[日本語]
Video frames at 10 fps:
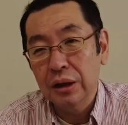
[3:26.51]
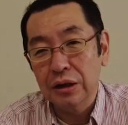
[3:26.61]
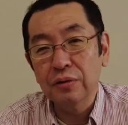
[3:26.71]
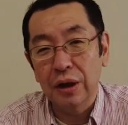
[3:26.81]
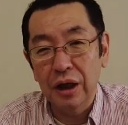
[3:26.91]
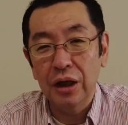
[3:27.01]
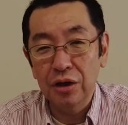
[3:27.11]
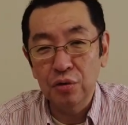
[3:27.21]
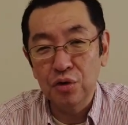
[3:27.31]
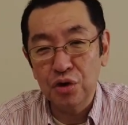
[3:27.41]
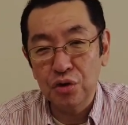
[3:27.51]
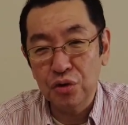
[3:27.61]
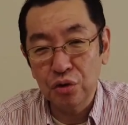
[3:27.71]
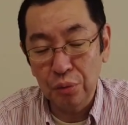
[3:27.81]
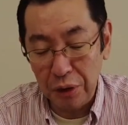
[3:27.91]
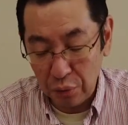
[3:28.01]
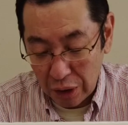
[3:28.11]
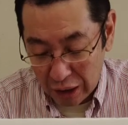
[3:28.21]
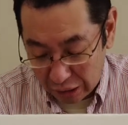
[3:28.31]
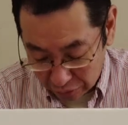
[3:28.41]
夏はね4週延べ8
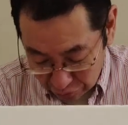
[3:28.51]
日間